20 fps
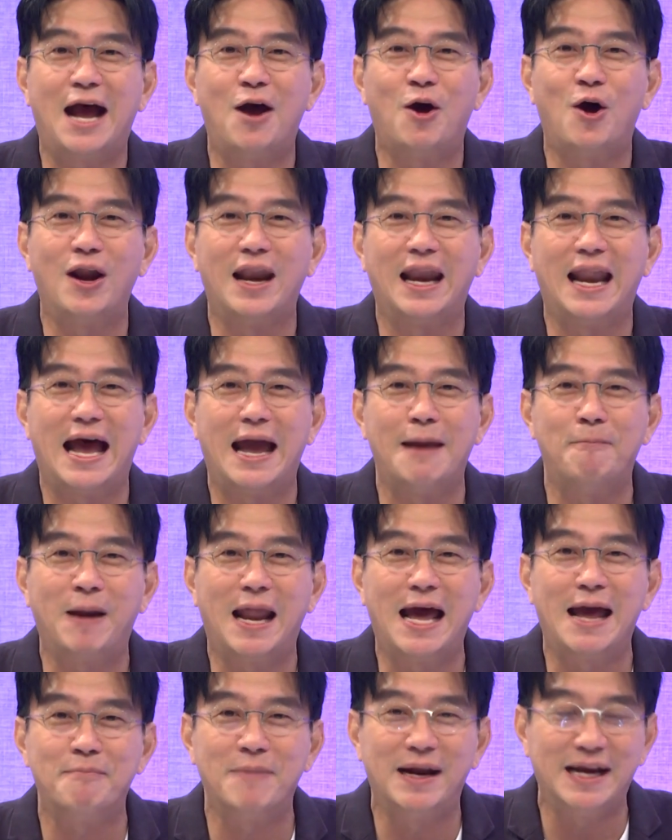ค้าออนไลน์พ
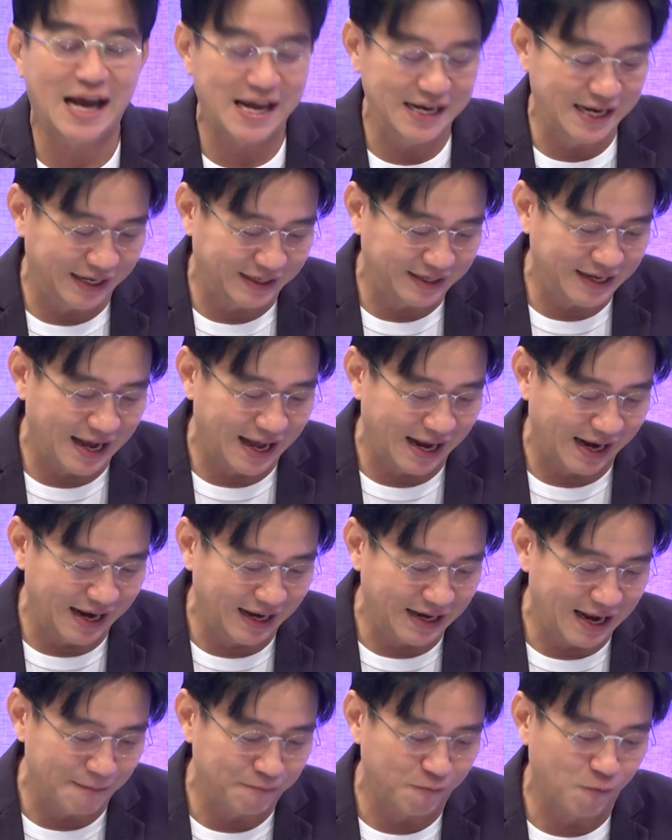ลาดไม่ได้เด็ดขาด
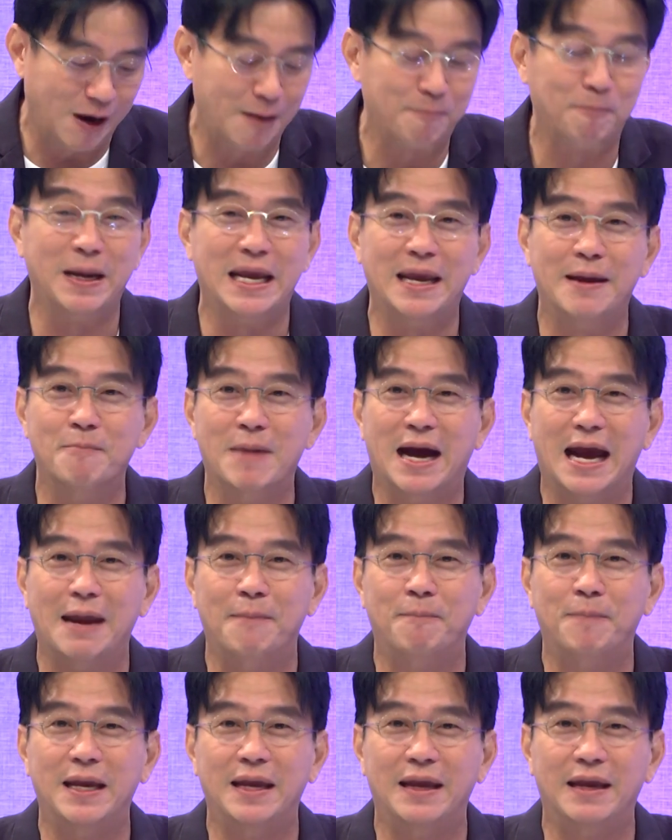นะครับว่าปีใหม่
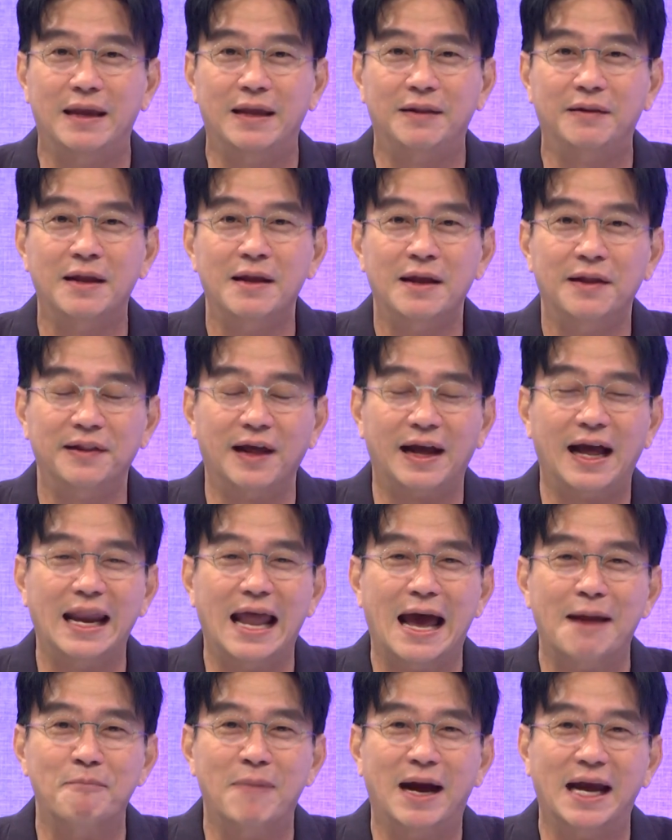ปีศัก
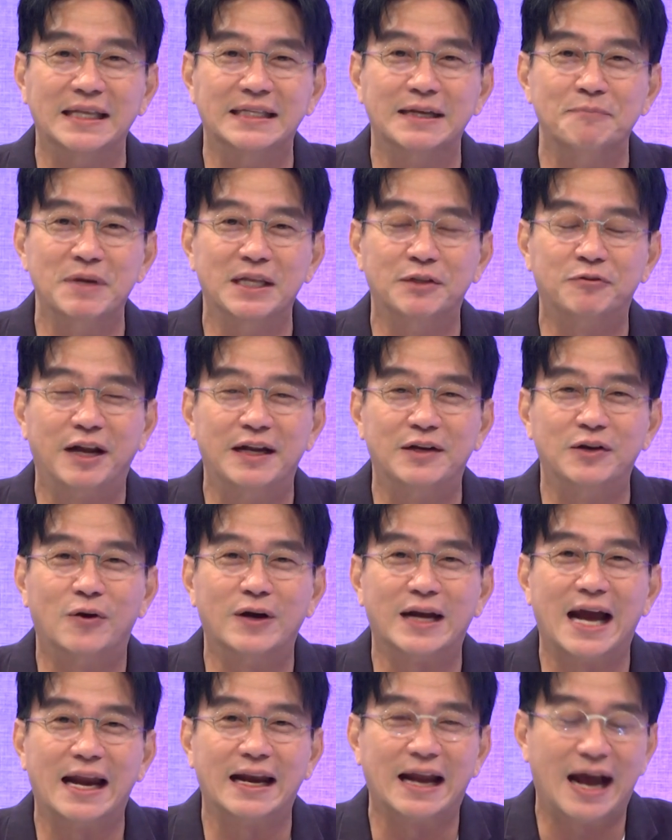ราชใหม่จะมีเทรนด์ข
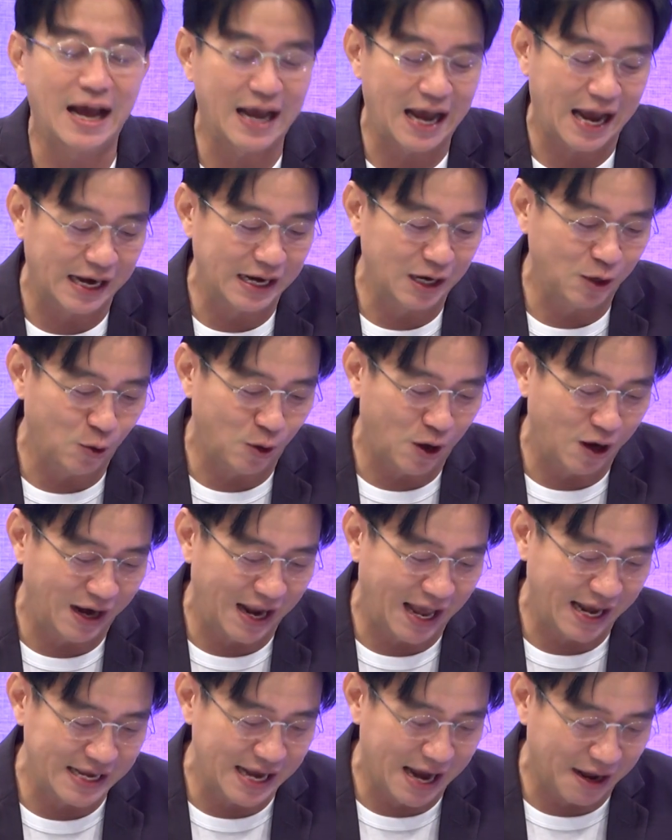องการค้าขายในโลกออน
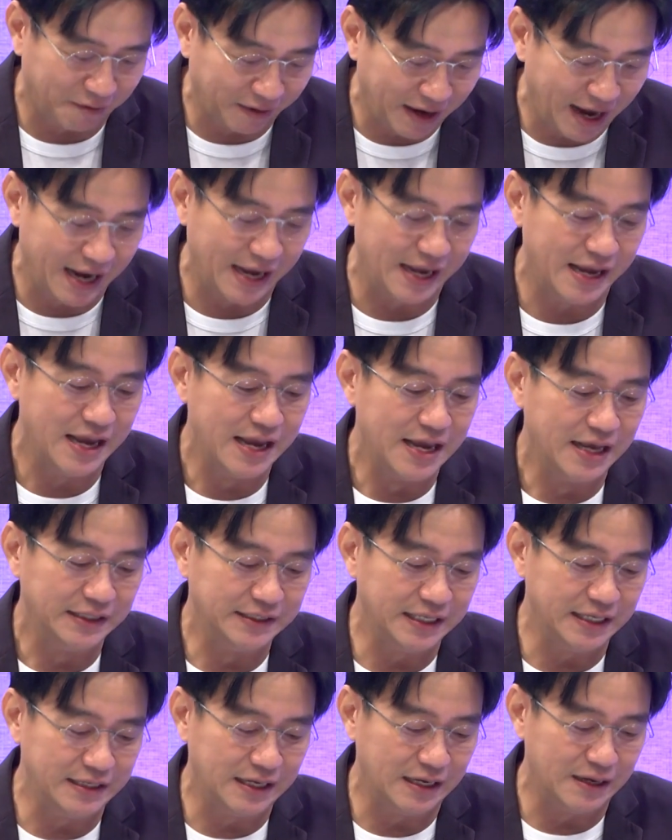ไลน์อย่างไร
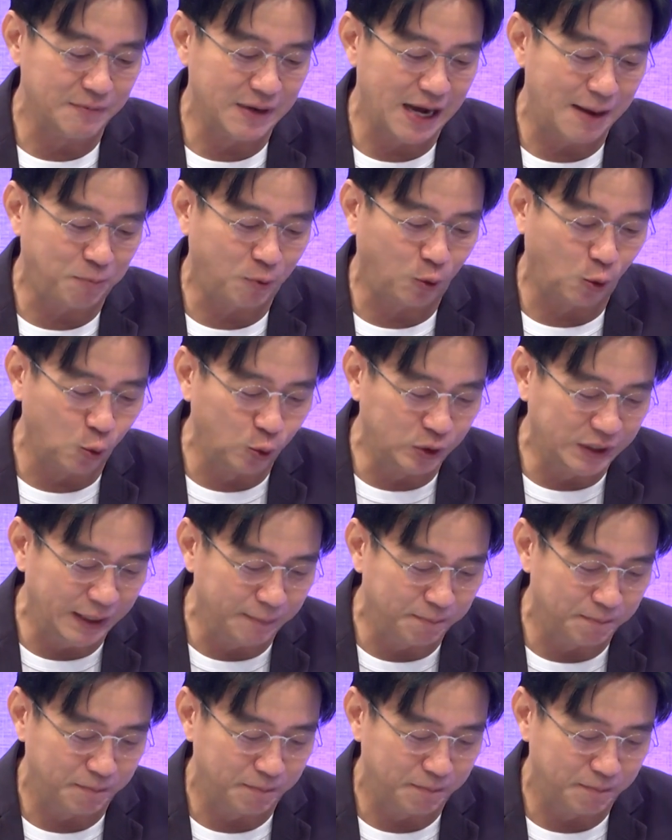เช่นเดิมครับครูทิพ